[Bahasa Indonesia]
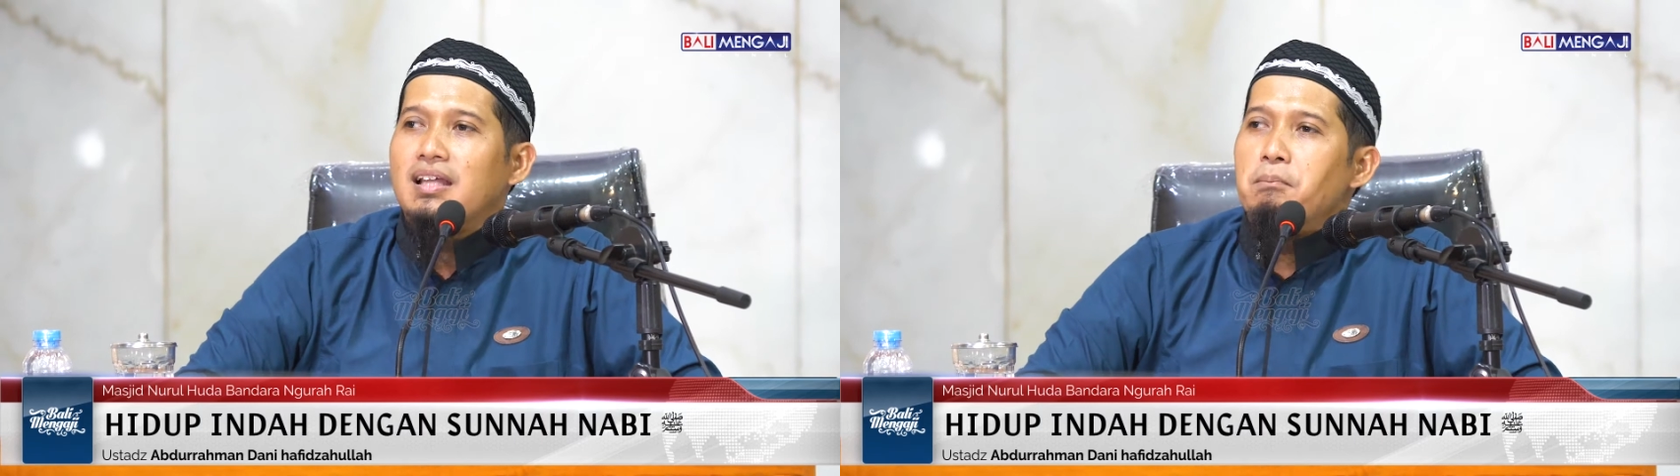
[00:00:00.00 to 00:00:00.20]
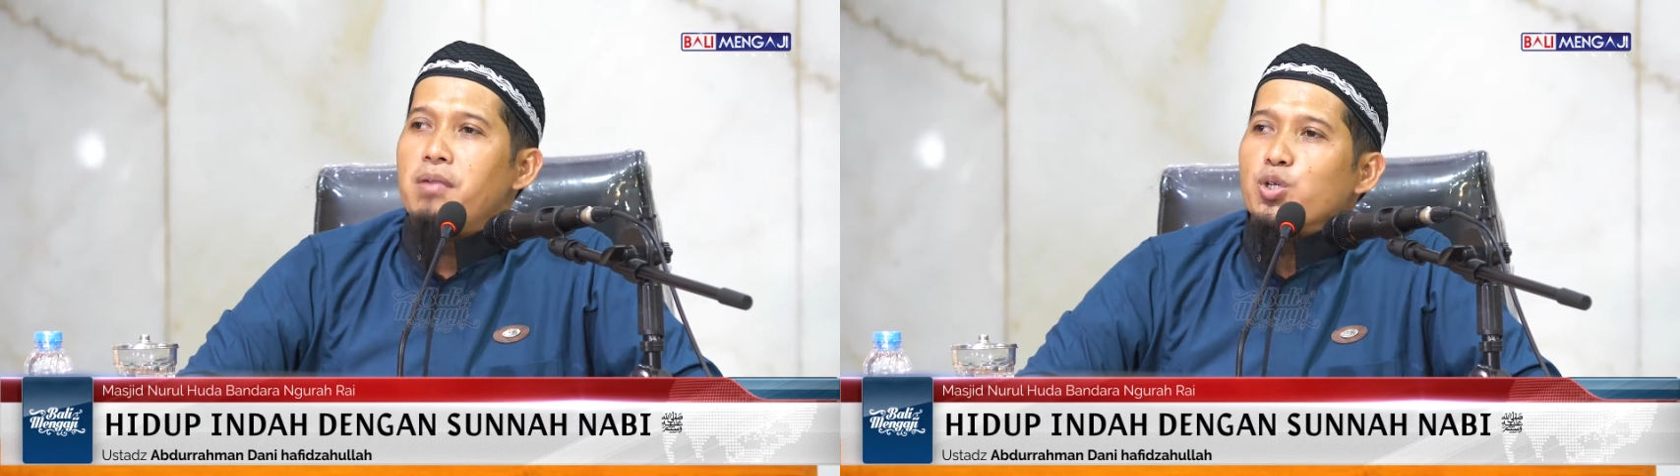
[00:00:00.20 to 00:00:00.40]

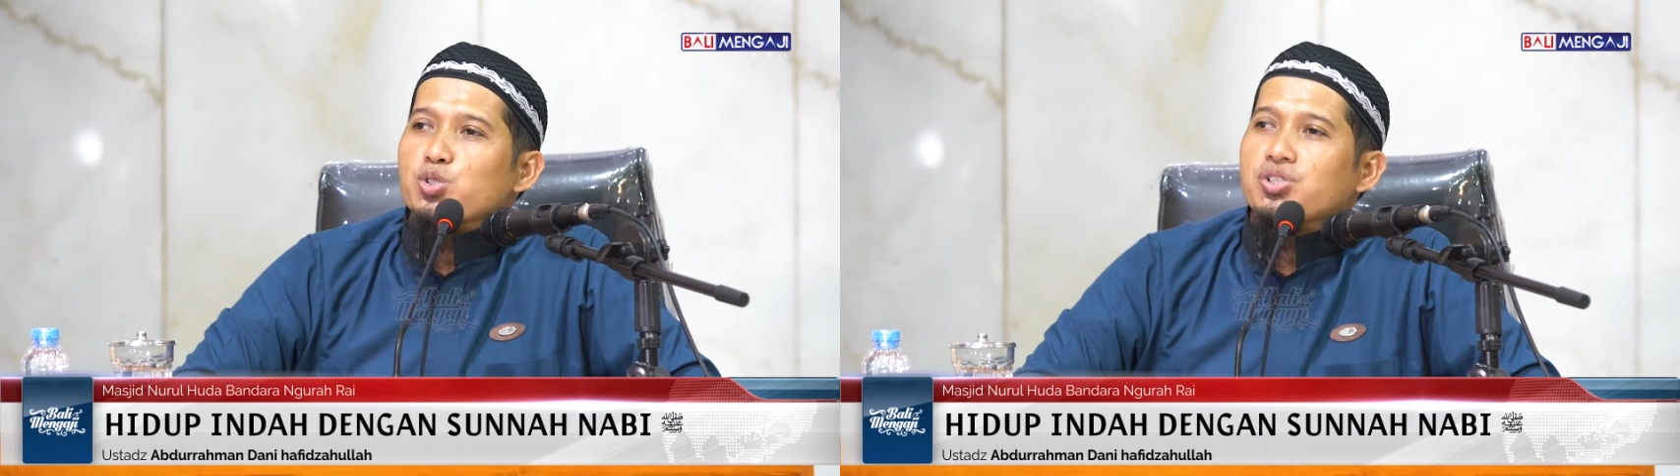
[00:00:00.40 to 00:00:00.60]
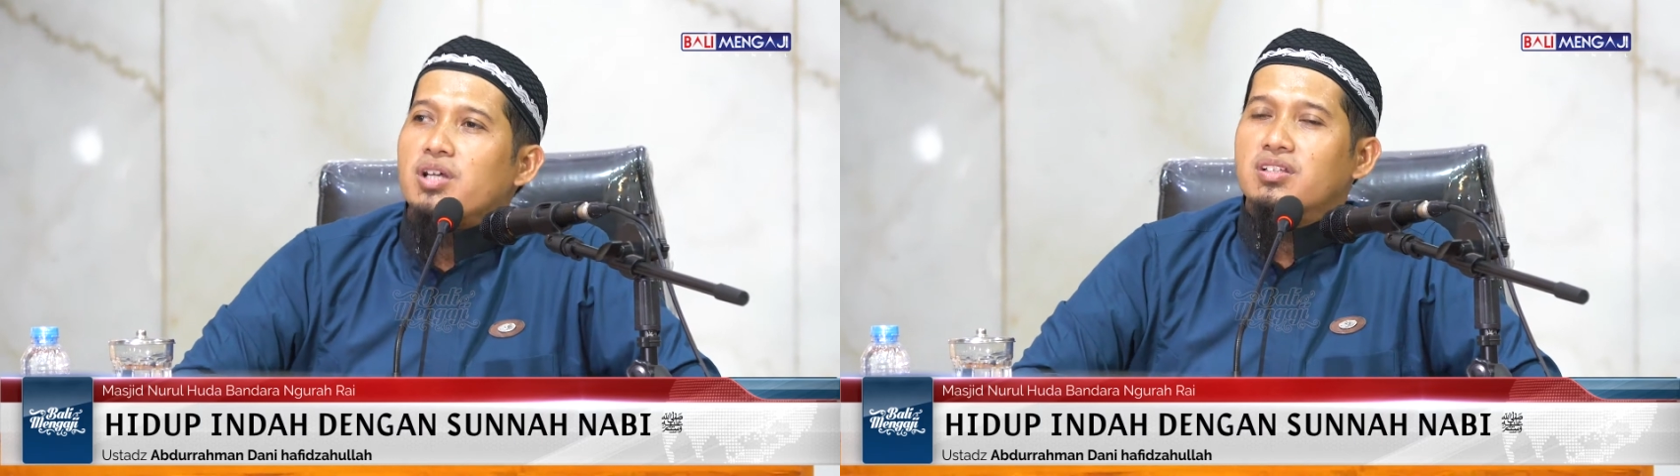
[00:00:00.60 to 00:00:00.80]

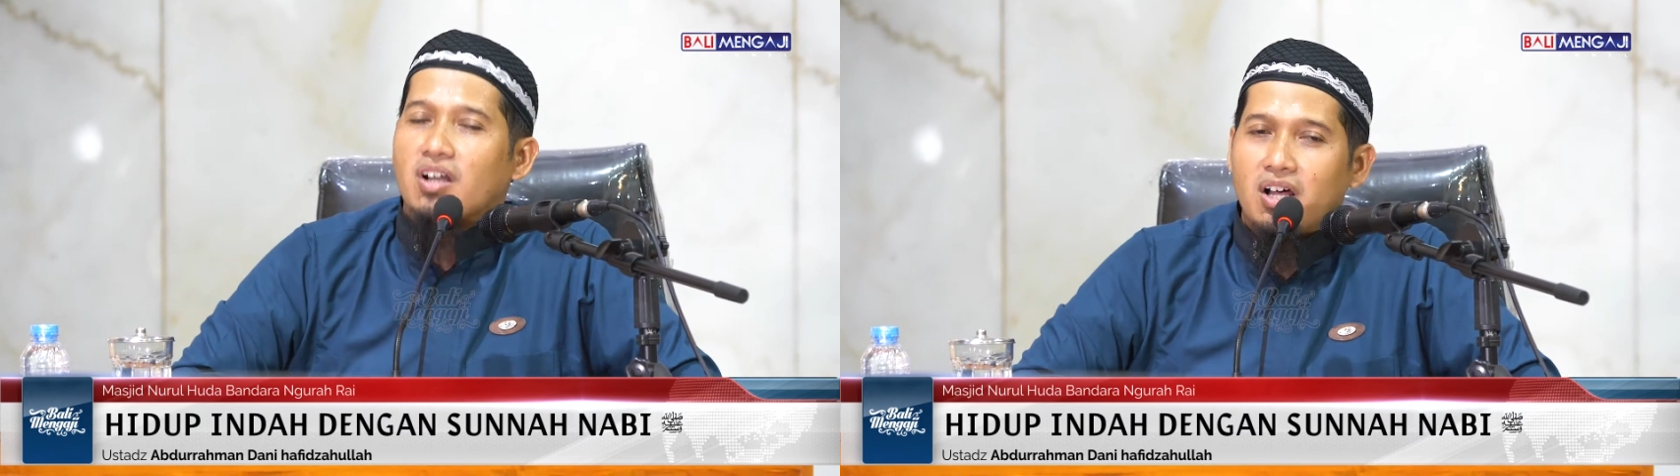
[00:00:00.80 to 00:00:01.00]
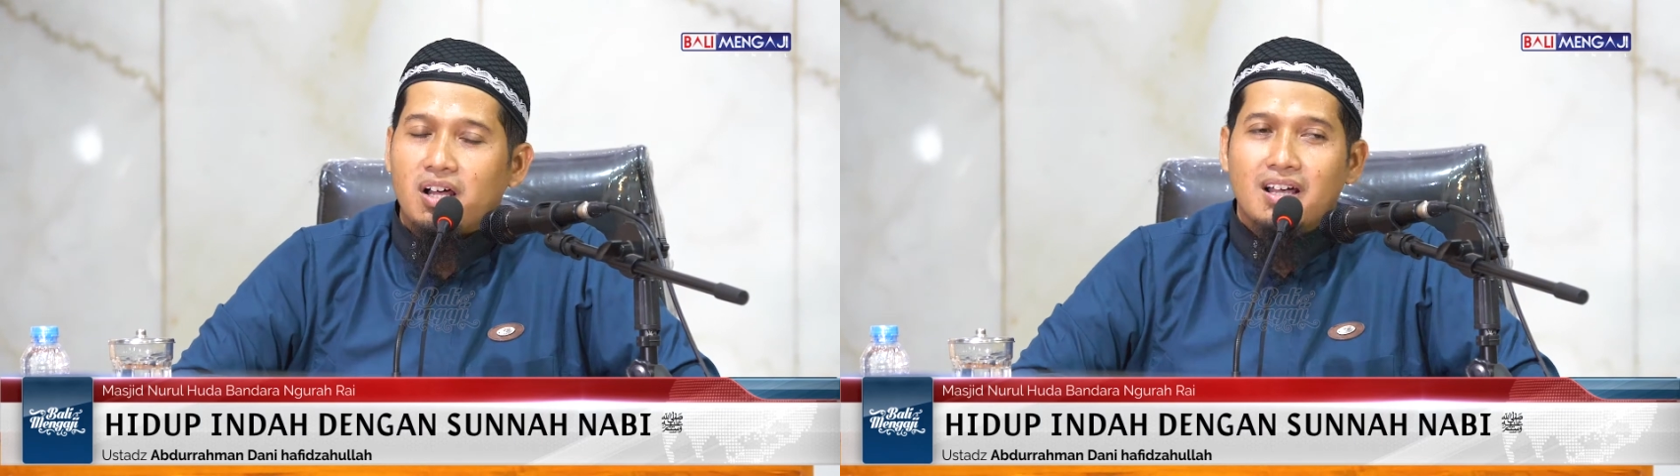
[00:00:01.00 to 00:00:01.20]
tamla
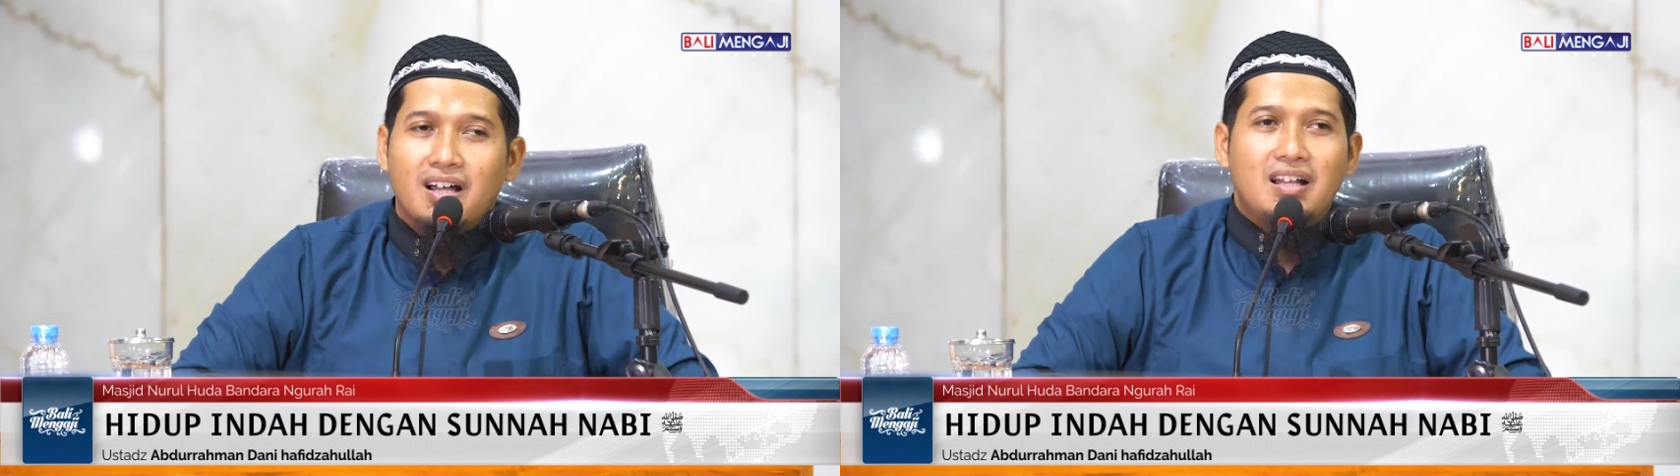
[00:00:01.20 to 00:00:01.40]
usodroh